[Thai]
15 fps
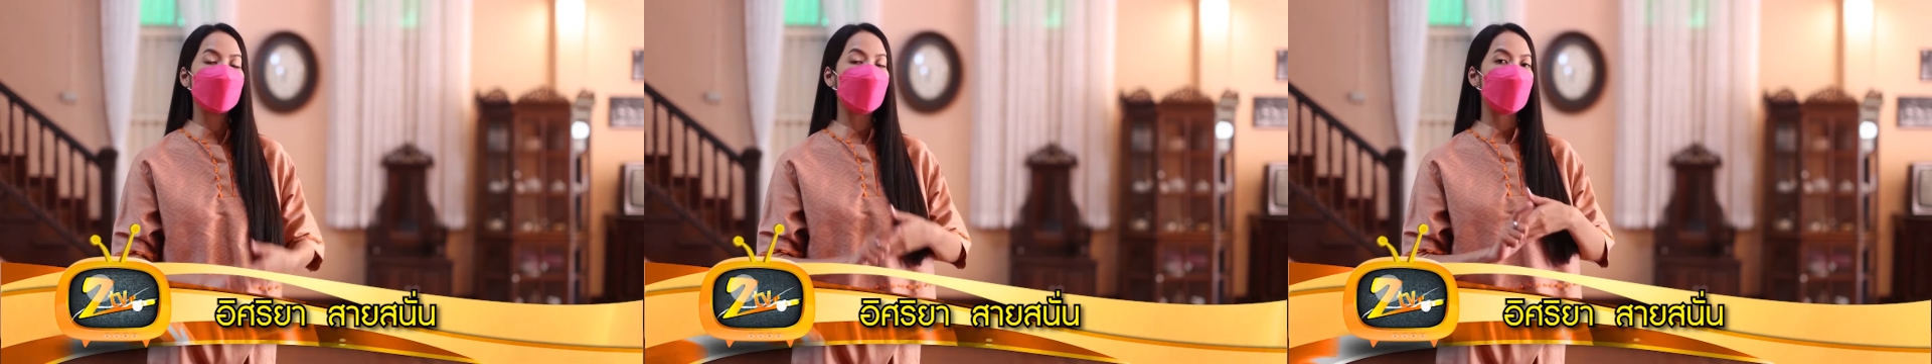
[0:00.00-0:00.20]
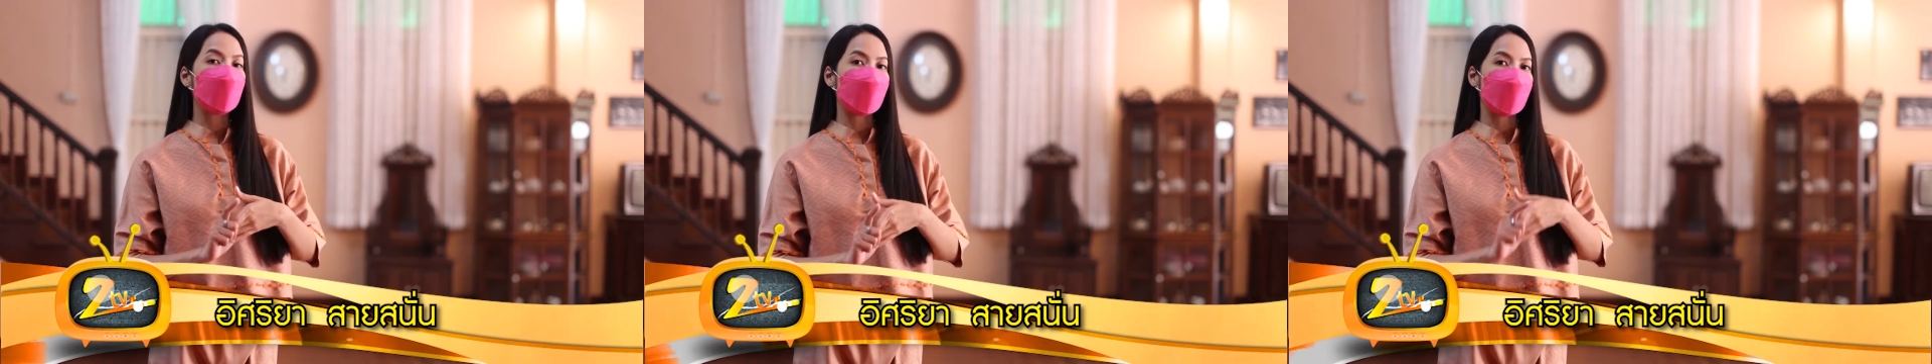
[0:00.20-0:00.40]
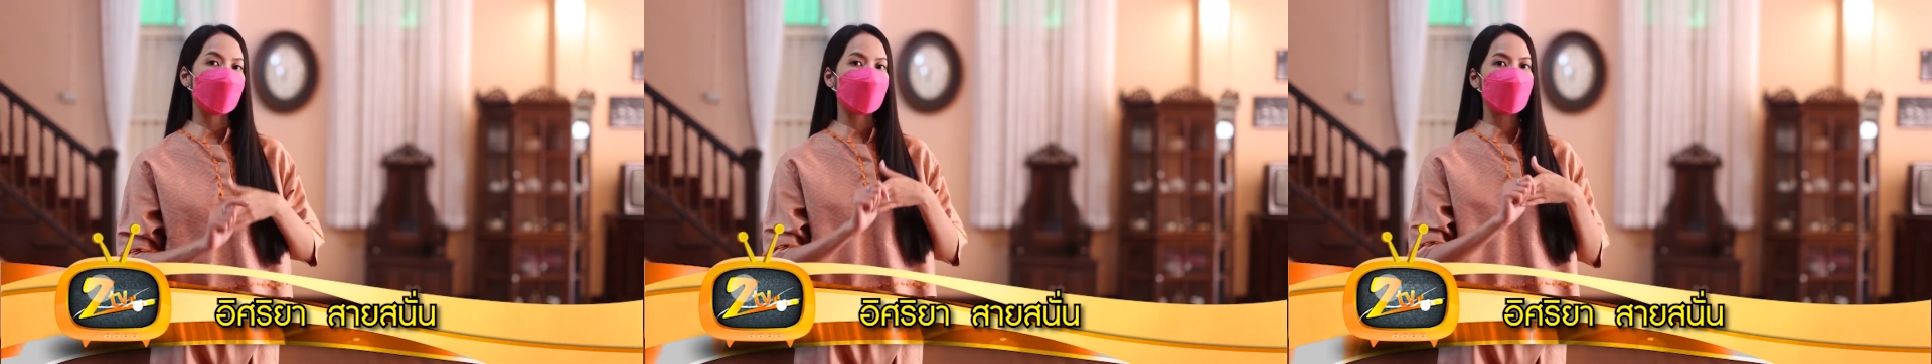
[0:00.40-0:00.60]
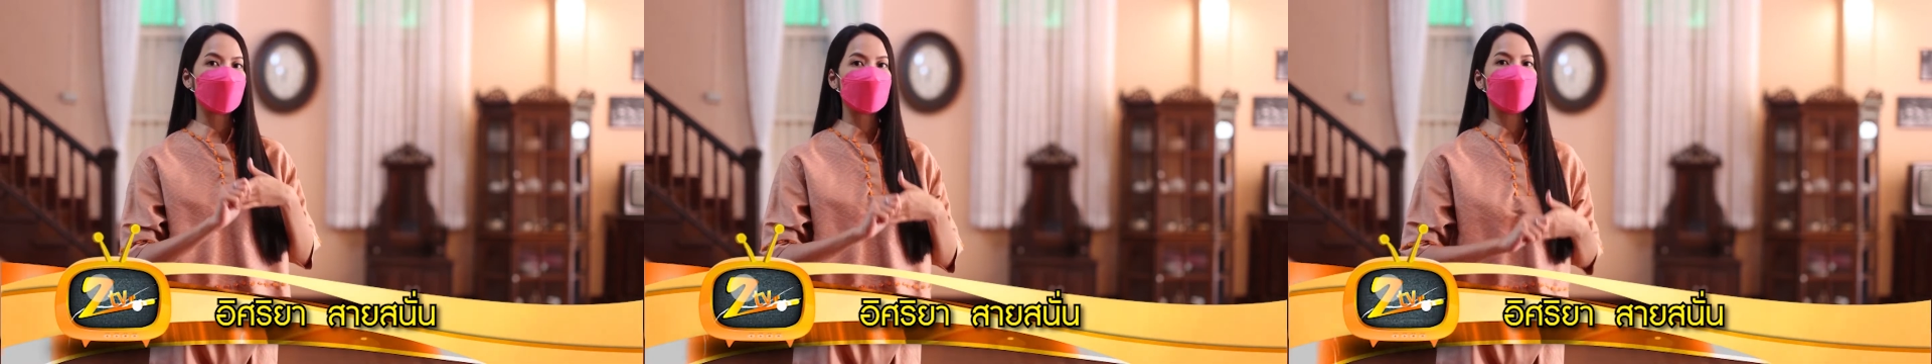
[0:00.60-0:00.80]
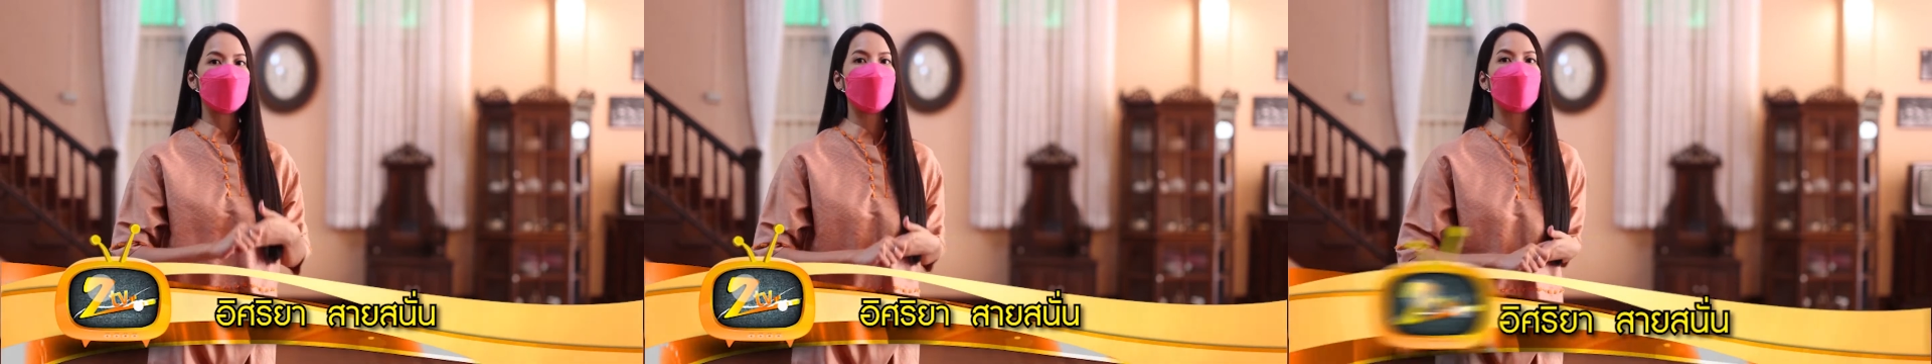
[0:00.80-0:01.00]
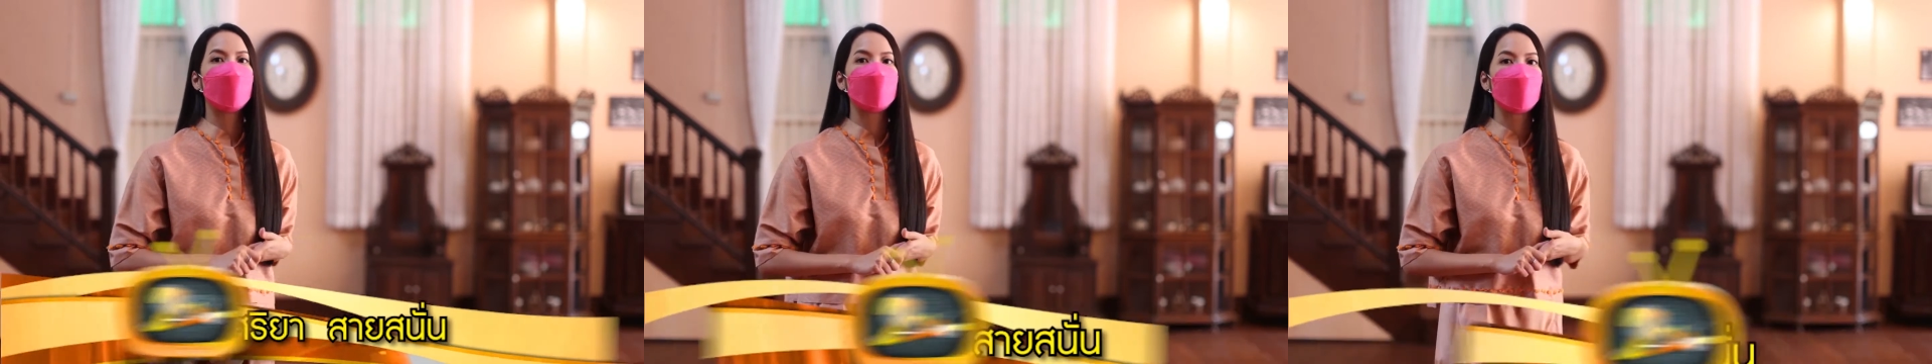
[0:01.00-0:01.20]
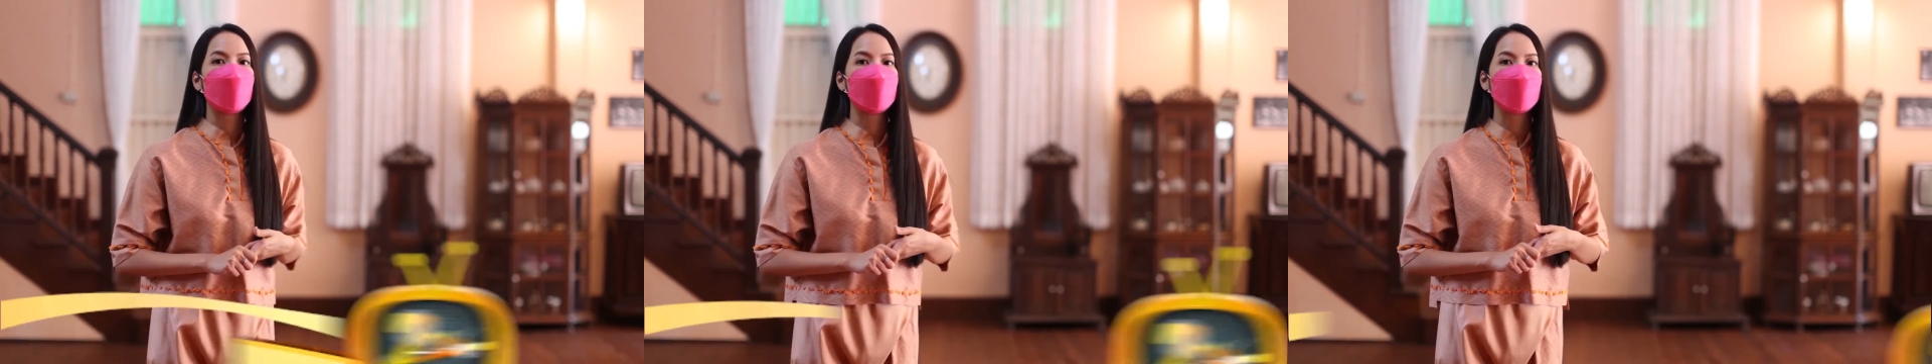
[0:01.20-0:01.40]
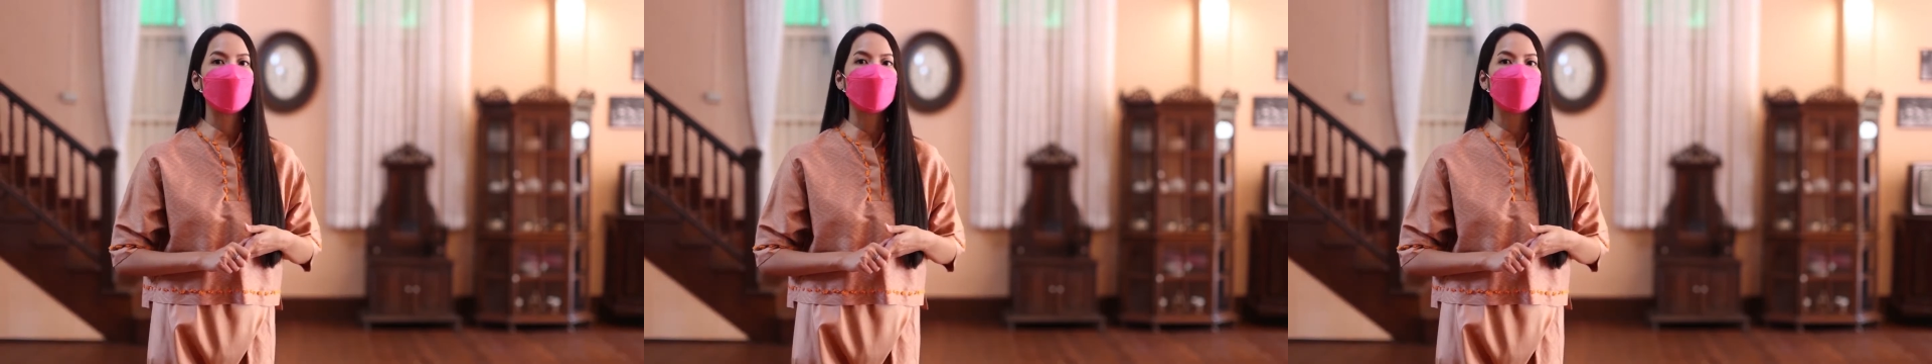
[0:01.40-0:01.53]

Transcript: หนุ่มแอมเขาจะพาเราไป